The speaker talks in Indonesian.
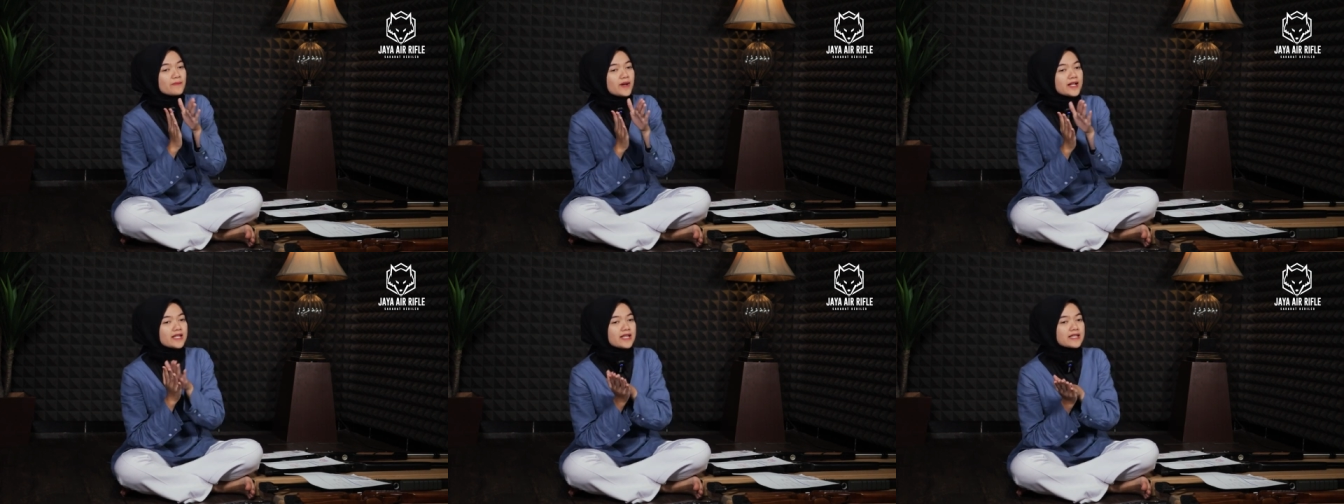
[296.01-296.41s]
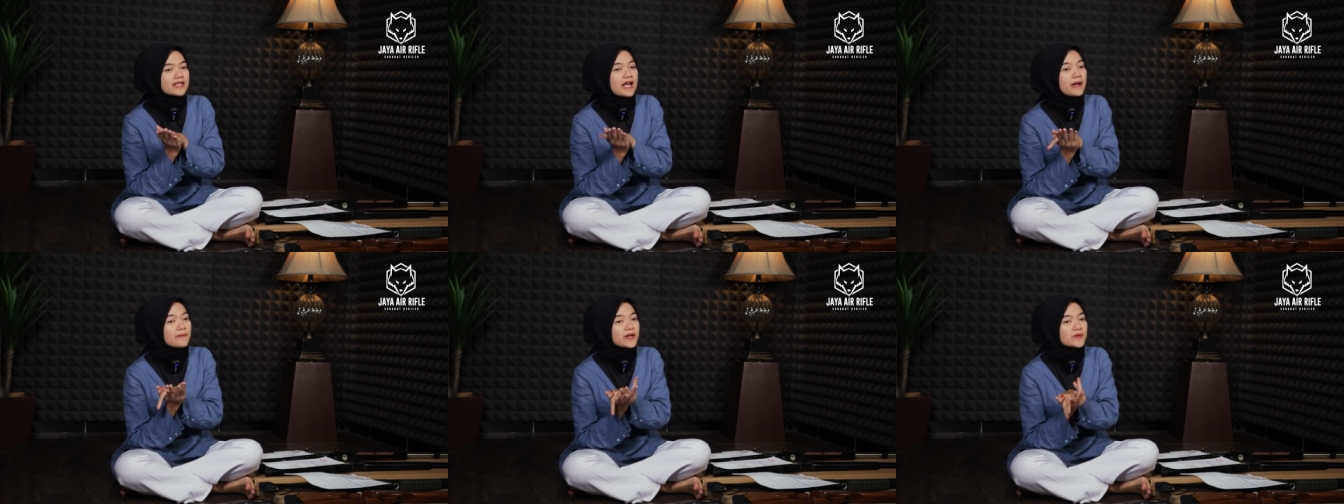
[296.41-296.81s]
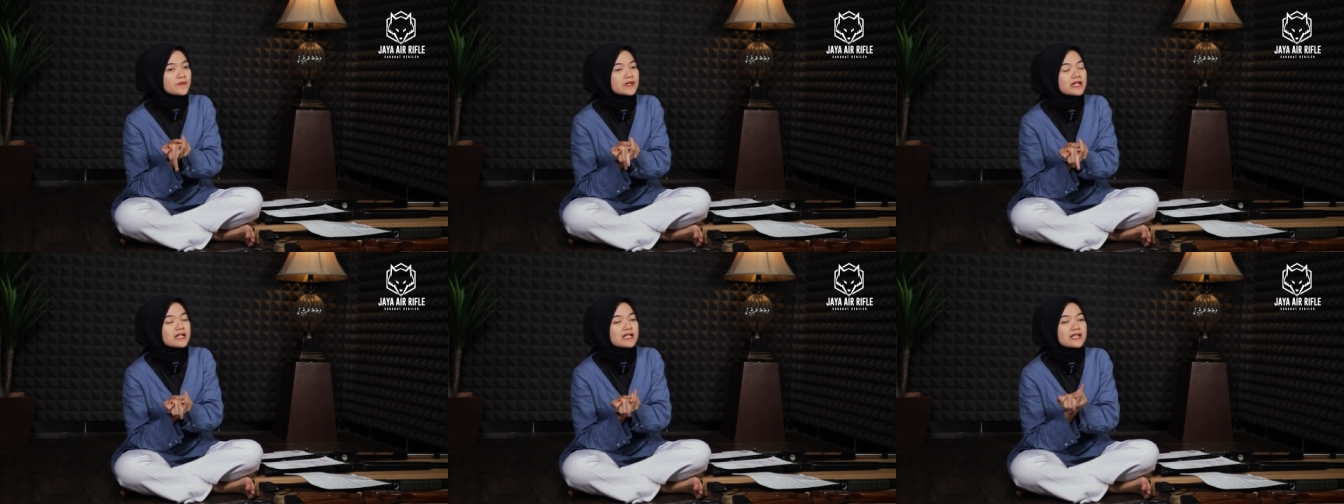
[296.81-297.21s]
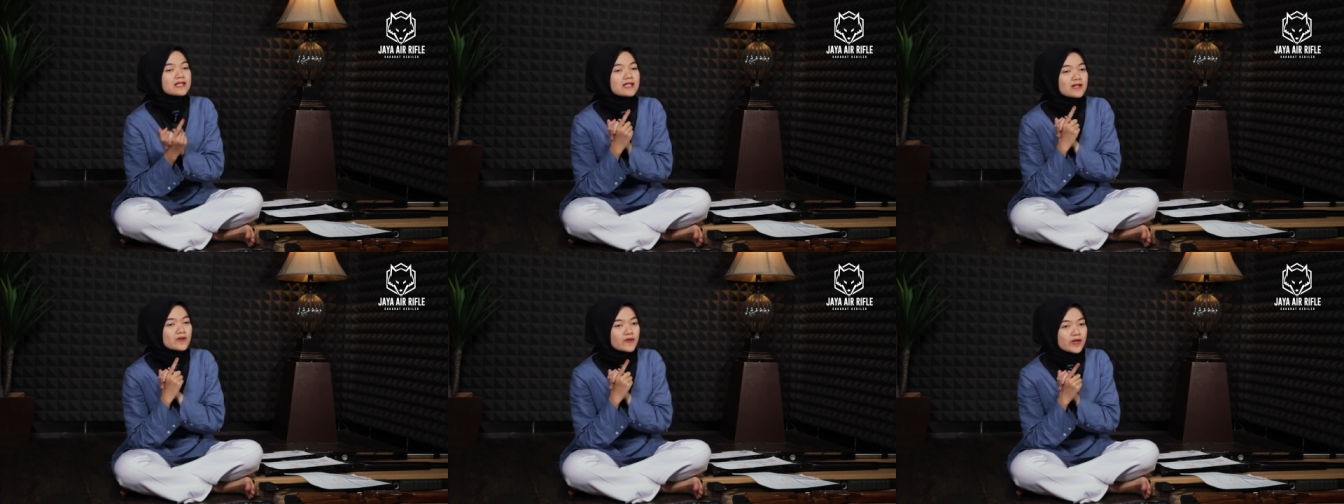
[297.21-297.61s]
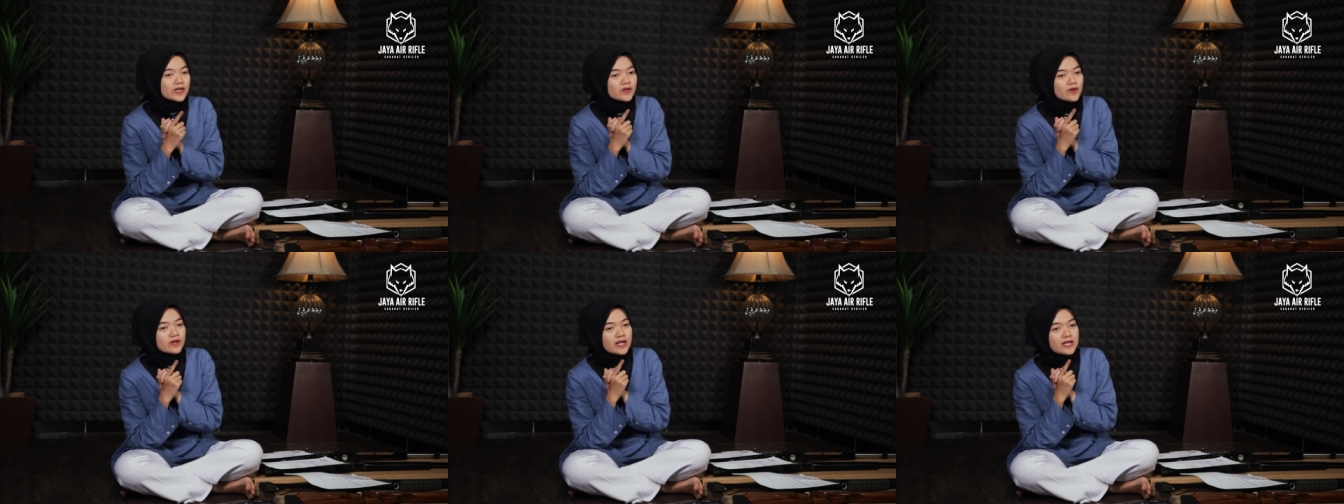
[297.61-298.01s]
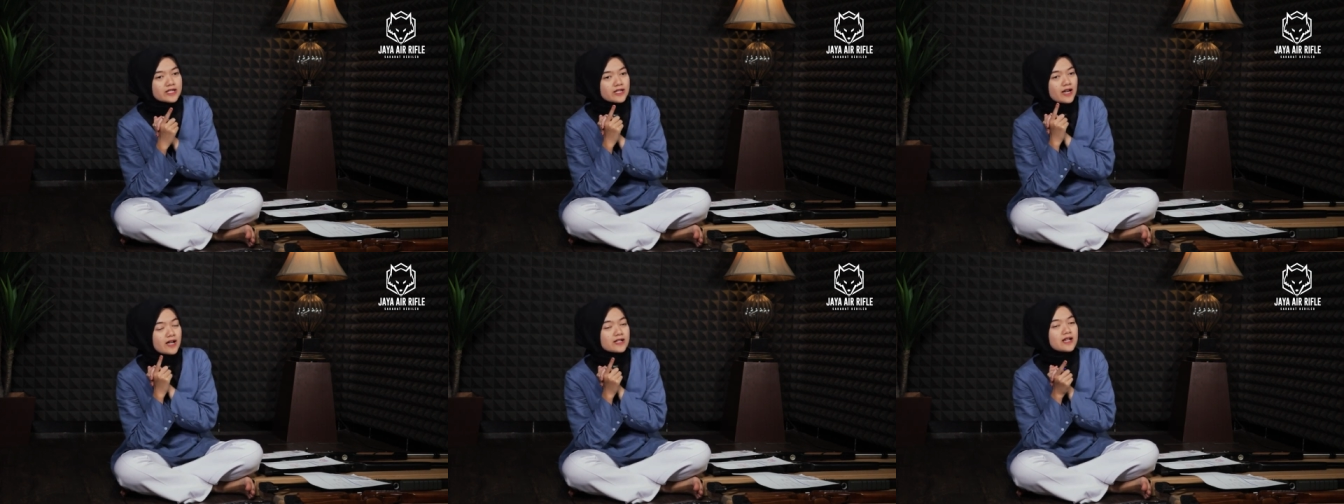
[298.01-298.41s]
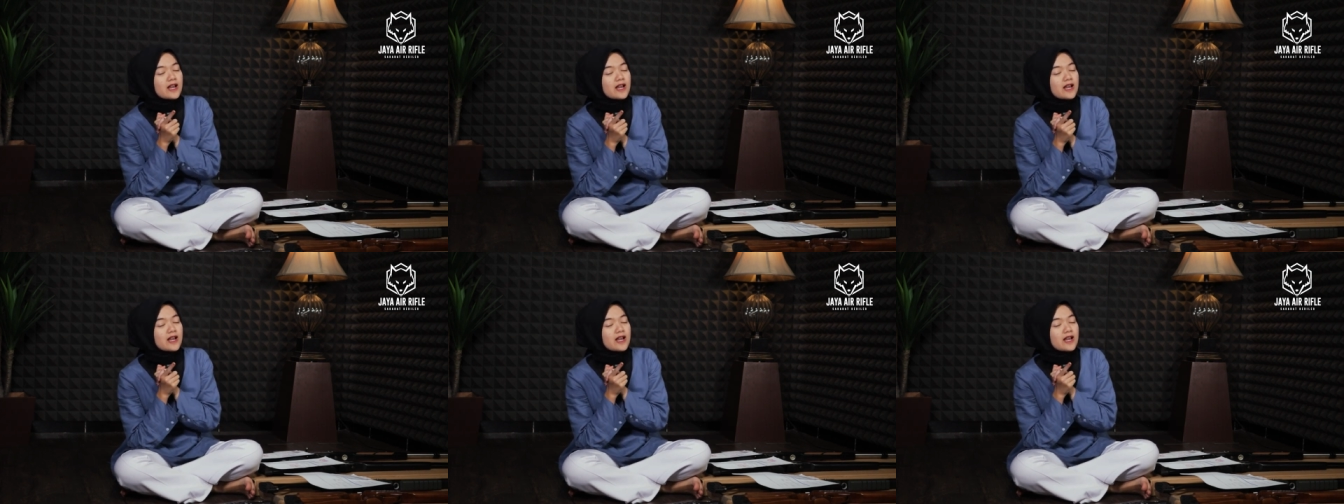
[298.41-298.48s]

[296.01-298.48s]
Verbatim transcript: bagi sahabat bidan di seluruh Indonesia